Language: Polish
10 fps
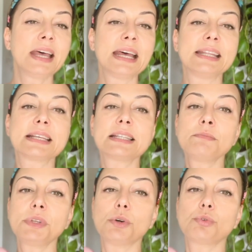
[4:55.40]

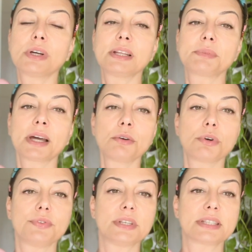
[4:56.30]
Następnie układam tak
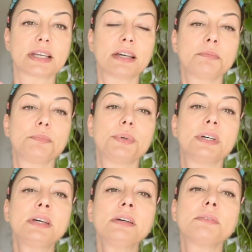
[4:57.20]
głowicę,
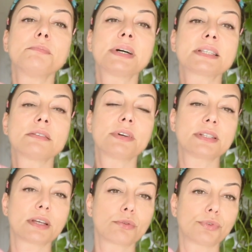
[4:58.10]
by
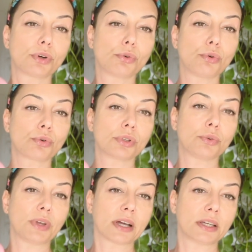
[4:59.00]
masować zarówno
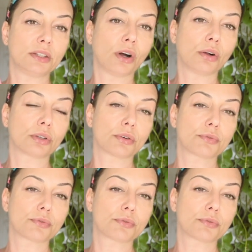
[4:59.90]
górną, jak i dolną